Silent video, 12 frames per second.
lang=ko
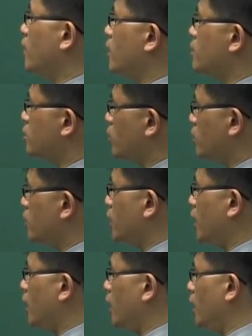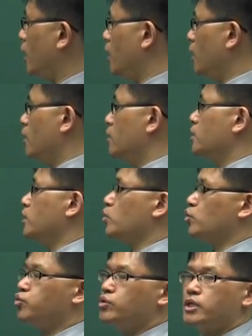관해서 열 개,
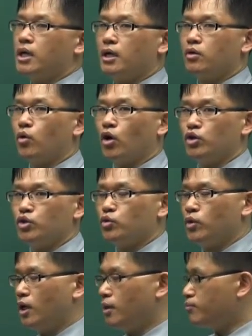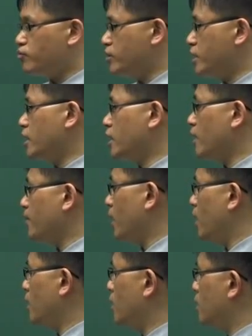그리고 투자 권유와 분쟁
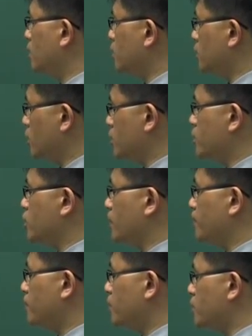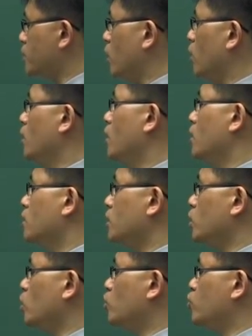예방 열 점, 그렇죠?
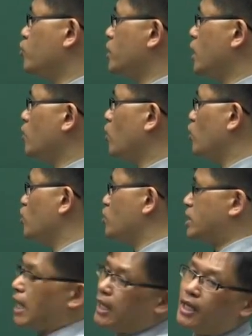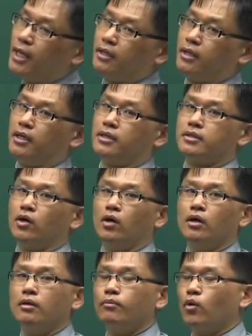그리고 투자 권유 사례에 대해서
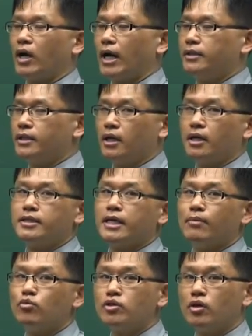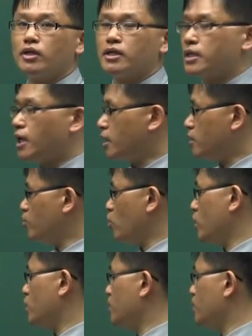뭐 간단한 재무 설계 사례를 보게